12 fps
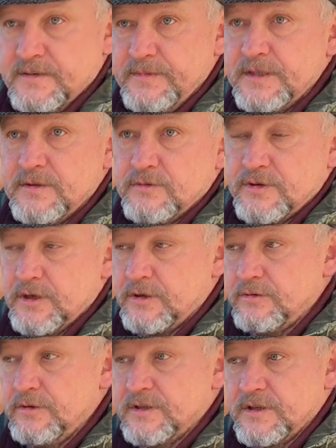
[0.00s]
Мясо уже
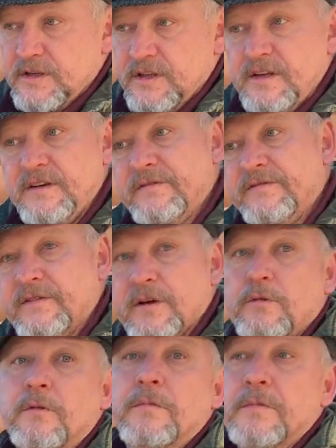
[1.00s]
готовится не в
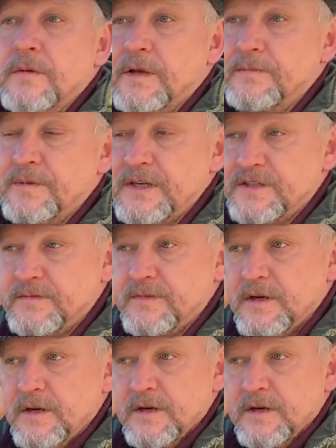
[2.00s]
таком кипящем